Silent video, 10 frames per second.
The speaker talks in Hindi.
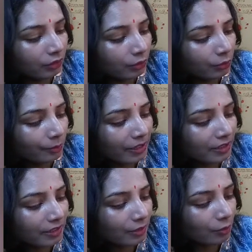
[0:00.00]
यू नो
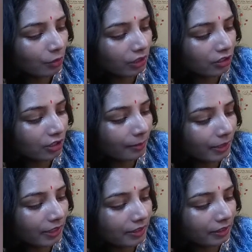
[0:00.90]
पिक्चर्स को अच्छा
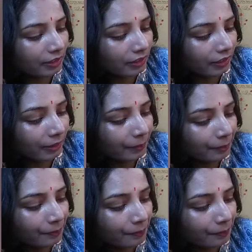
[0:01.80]
बना सकते हैं